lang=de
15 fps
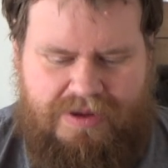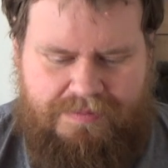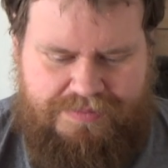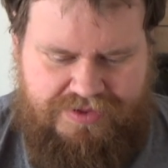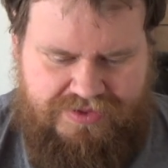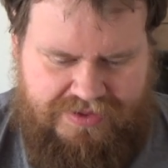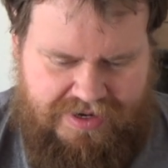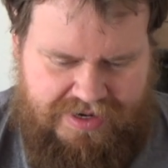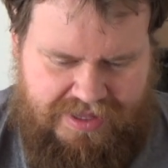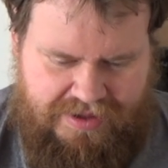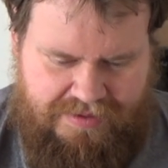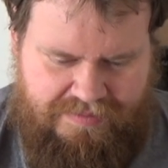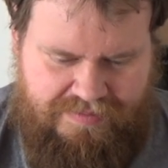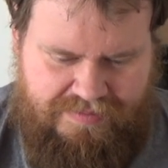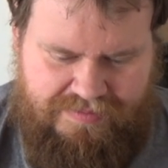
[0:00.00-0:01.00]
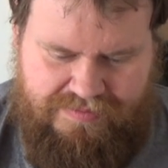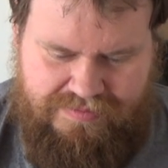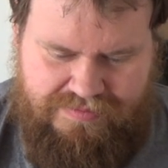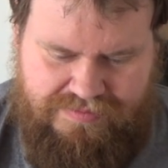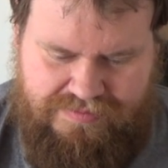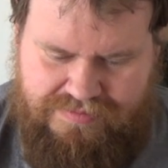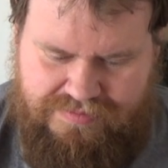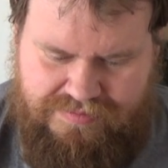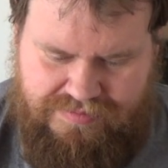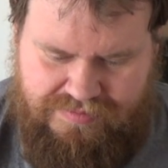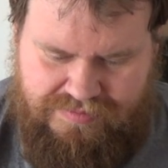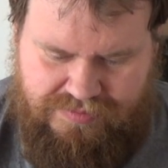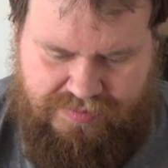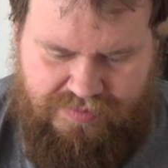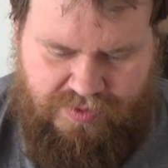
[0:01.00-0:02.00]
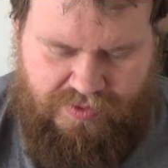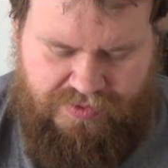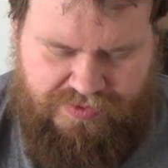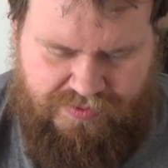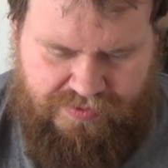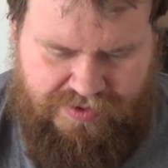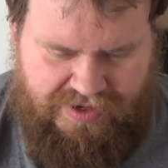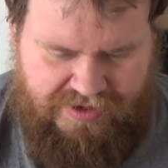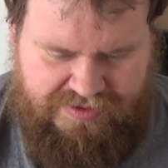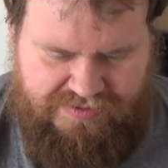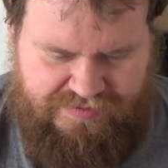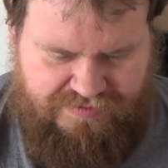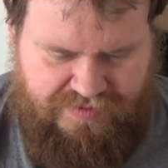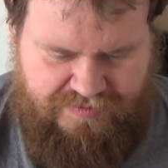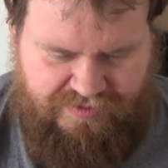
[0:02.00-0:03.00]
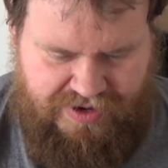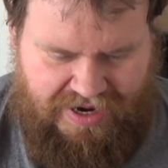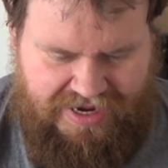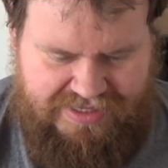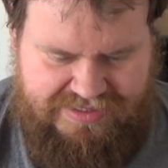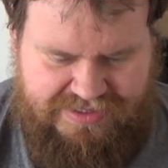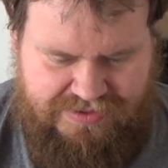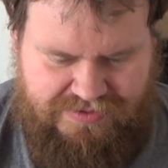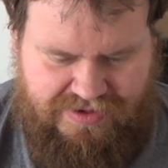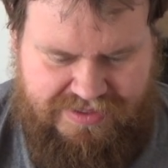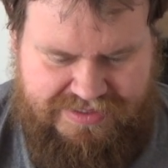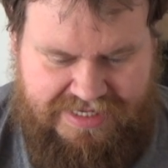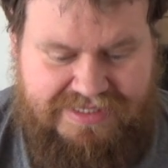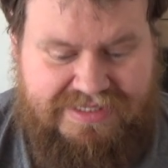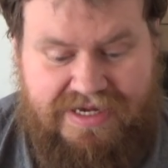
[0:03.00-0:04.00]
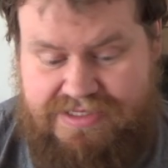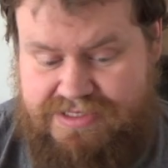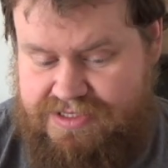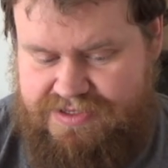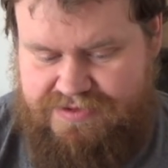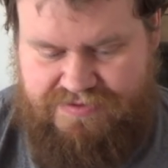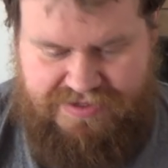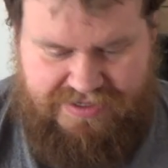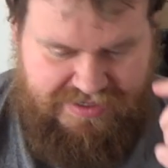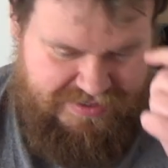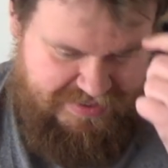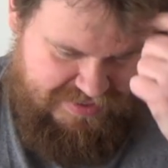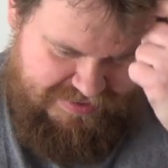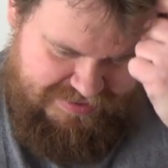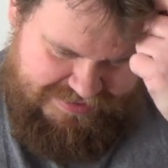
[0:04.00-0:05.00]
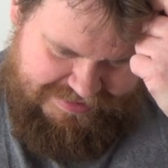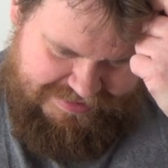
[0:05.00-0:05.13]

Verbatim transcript: bis dann eben 1985 oder 86, von da ist er,